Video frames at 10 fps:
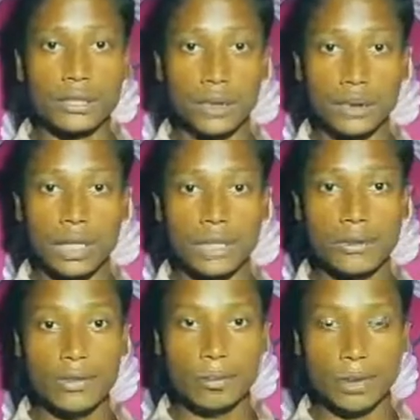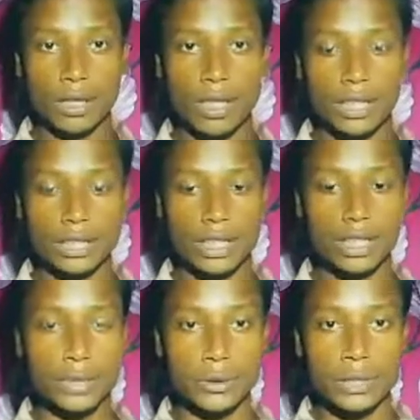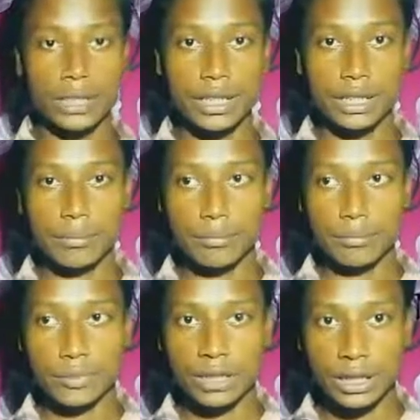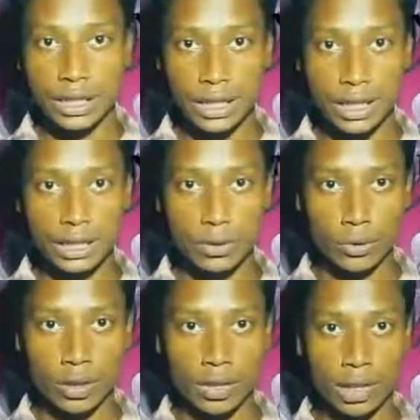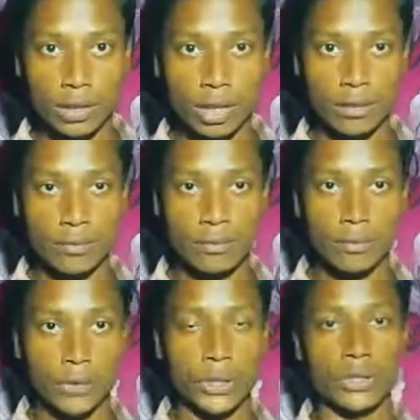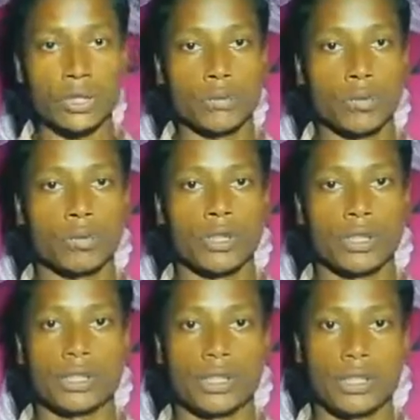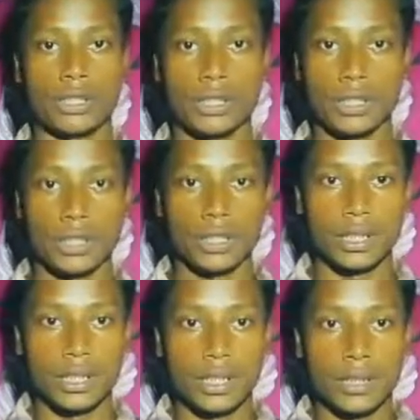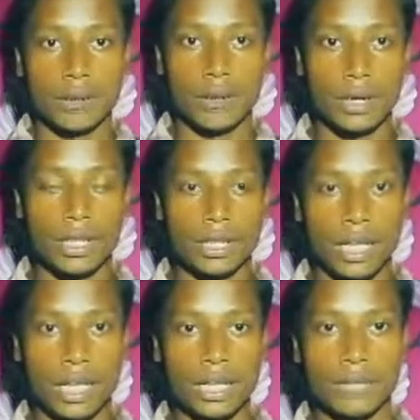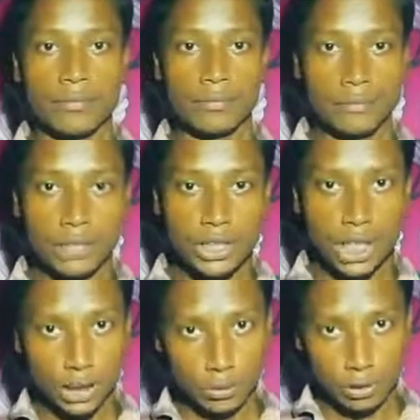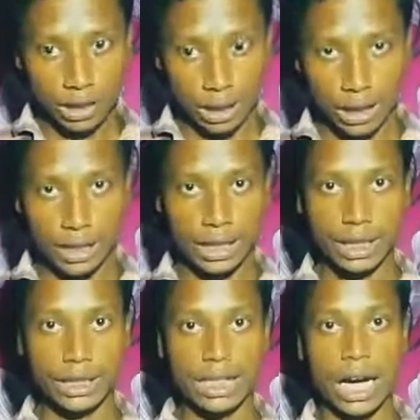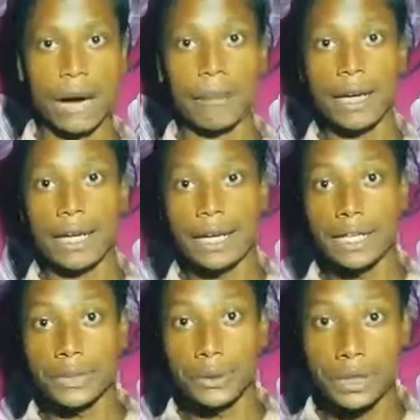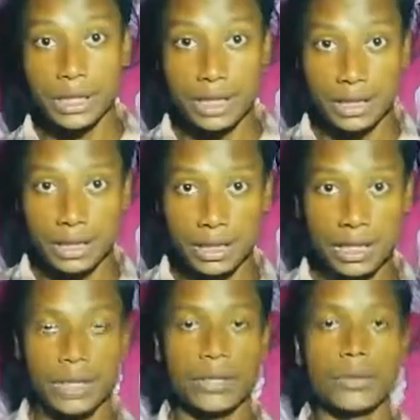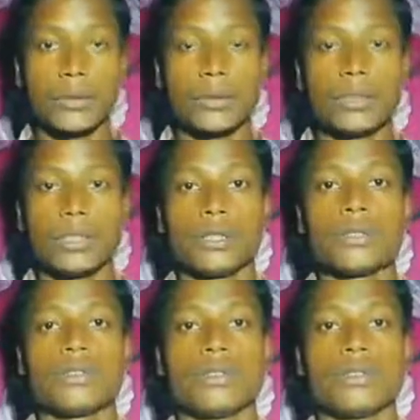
ছোট হাতিগুলোর পক্ষে সেই দড়িটিকে ছিঁড়ে চলে যাওয়া মোটেও সম্ভব নয় ফলে তারা বিশ্বাস করতে থাকে যে আমরা এই দড়িটিকে ছিঁড়ে কোনোদিনও